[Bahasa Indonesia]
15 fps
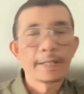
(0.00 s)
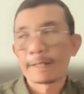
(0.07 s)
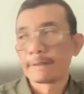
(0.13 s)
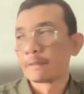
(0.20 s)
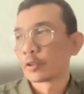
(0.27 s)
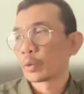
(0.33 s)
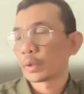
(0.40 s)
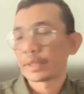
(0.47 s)
Nah,
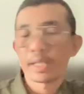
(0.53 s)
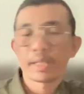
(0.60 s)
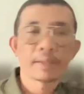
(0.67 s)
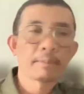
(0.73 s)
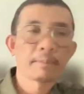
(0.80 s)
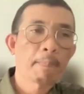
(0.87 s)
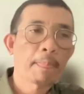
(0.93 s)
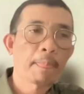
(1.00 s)
untuk
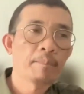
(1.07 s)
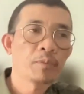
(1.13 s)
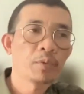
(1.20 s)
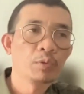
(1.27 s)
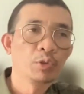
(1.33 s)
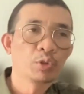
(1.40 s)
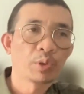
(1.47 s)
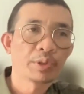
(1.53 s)
yang
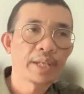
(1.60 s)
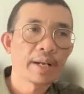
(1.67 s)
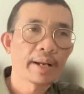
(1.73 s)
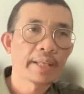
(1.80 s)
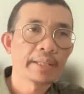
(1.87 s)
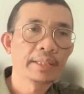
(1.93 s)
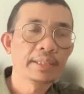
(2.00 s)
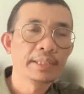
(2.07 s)
untuk yang
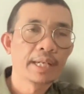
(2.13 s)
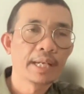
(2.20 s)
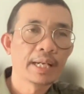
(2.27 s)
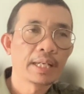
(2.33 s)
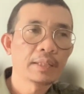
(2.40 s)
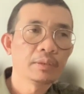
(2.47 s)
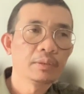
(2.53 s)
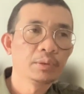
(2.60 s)

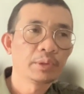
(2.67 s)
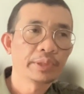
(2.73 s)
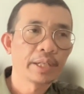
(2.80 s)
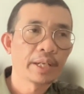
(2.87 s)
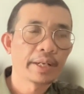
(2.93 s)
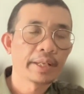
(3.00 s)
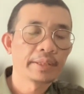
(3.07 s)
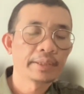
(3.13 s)
lainnya, untuk
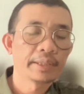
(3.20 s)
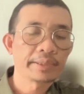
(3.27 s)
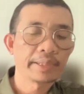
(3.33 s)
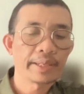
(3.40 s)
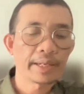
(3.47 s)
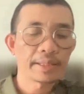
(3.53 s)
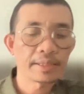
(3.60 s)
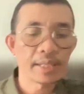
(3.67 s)
yang lainnya
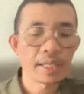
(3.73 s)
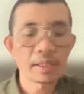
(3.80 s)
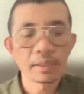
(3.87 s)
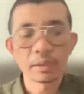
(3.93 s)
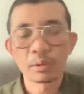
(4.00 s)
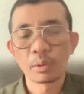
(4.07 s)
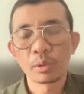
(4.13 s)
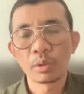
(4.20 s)
saya rasa
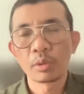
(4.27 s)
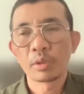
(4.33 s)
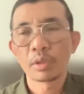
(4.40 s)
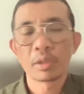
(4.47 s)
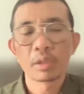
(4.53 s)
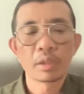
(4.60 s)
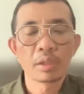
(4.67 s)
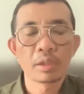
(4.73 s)
itu
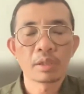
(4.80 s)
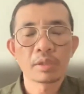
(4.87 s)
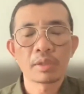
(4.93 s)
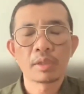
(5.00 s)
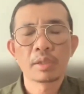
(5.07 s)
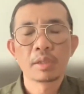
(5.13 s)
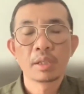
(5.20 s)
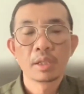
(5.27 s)
eh,
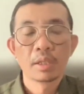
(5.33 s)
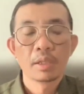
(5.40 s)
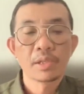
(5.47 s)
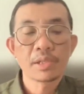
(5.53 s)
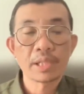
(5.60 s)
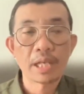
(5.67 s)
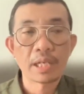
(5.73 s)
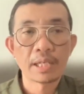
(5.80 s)

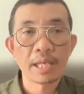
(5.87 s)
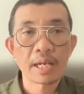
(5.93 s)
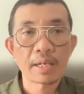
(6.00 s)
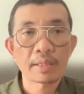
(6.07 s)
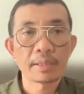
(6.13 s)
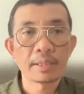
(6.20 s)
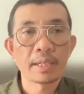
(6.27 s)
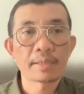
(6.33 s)

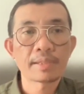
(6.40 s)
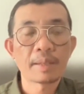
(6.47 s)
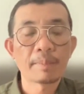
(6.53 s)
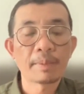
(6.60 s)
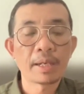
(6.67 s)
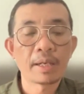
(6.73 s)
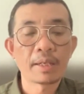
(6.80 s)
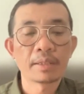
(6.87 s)
standar ya
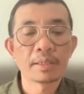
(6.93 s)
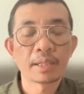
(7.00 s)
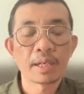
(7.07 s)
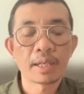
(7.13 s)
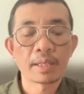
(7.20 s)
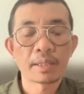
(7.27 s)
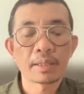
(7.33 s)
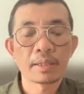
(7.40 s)
sama
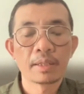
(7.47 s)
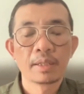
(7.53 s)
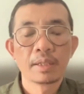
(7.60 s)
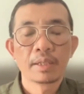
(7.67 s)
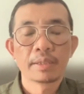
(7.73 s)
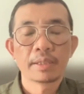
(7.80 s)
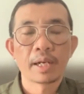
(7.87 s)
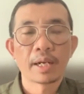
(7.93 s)
dengan
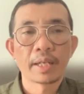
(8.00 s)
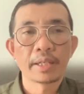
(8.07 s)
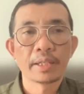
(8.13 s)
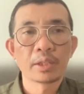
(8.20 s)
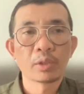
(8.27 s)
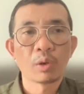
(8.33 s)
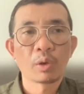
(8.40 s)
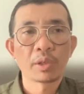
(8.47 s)
yang
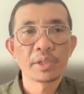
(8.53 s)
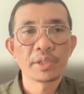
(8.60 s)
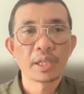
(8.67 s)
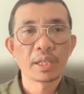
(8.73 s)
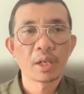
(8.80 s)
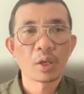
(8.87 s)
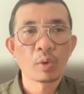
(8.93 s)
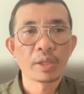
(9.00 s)
lain. Tolong
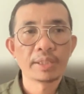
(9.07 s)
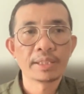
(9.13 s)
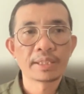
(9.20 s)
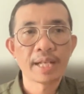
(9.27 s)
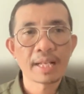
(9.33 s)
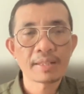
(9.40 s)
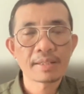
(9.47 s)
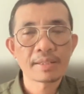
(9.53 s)
dijaga
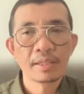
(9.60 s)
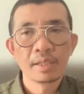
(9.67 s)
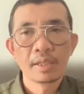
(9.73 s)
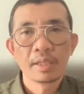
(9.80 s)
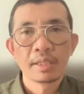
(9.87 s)
kualitas.